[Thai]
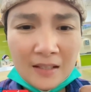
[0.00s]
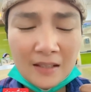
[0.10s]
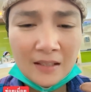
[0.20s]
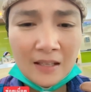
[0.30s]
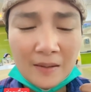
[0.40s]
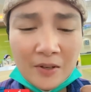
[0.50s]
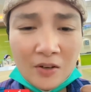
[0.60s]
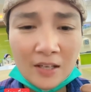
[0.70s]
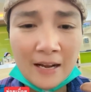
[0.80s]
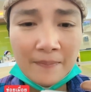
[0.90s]
เนี่ยพี่น้อ
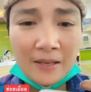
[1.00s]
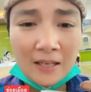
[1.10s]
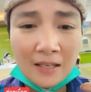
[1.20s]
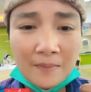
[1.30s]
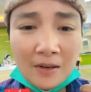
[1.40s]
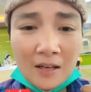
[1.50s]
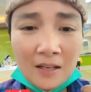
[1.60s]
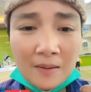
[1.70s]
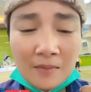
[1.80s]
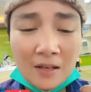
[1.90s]
งดับไปแล้ว เห็นบ่
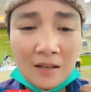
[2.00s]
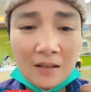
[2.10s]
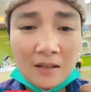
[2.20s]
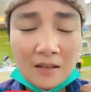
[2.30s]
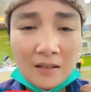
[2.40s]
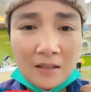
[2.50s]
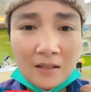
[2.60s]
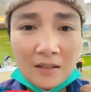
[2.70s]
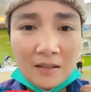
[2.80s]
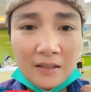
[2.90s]
เห็นบ่
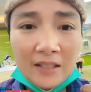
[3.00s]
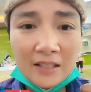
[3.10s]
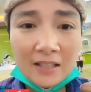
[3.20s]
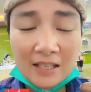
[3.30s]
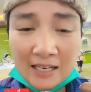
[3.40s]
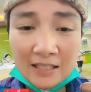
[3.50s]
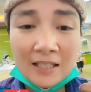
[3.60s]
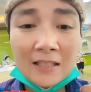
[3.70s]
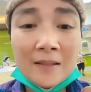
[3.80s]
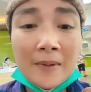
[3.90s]
นี่คือการเต้น
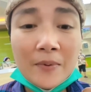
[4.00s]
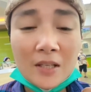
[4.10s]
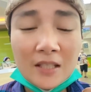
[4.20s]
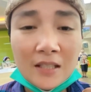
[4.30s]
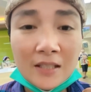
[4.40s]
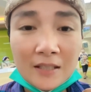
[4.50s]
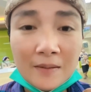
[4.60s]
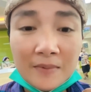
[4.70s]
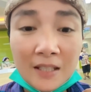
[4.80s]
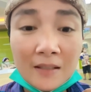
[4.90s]
ที่ไม่ปกติเจ็ดสิ
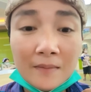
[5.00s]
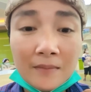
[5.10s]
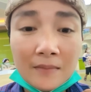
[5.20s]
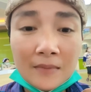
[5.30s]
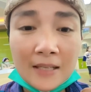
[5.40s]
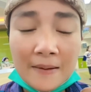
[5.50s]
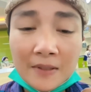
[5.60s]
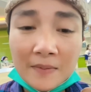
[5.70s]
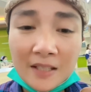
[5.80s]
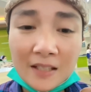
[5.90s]
บเจ็ดสาม
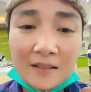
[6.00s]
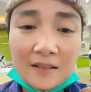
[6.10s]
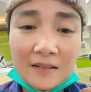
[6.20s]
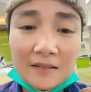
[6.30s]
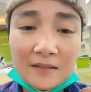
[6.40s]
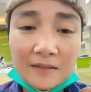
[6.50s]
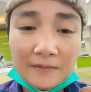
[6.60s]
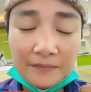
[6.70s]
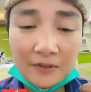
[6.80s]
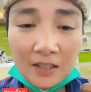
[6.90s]
สิบเจ็ด
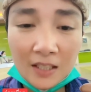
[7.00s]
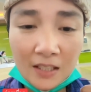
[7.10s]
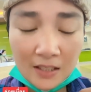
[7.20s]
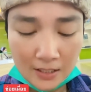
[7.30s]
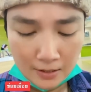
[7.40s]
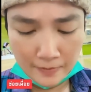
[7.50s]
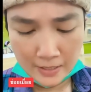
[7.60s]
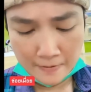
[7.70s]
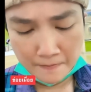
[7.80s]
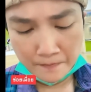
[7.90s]
เอ้ยอันนี้เจ็ดสิบสา
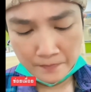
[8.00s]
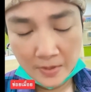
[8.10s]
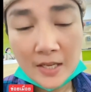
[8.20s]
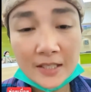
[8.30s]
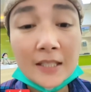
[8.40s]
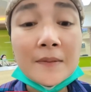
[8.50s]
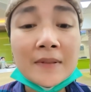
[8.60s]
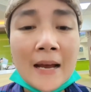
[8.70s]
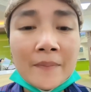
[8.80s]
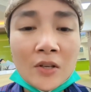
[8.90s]
มเจ็ดสิบ
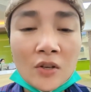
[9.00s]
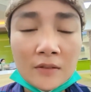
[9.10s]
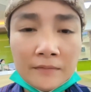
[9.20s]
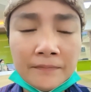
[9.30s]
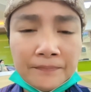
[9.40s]
สามพี่น้อง อืม